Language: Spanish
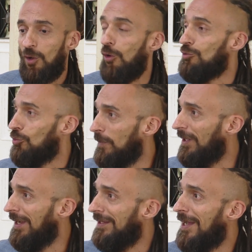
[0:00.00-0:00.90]

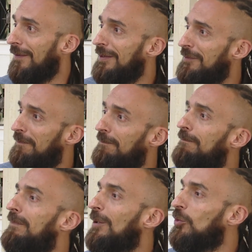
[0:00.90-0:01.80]
consumir cannabis,
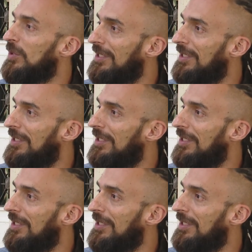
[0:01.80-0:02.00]
pero no es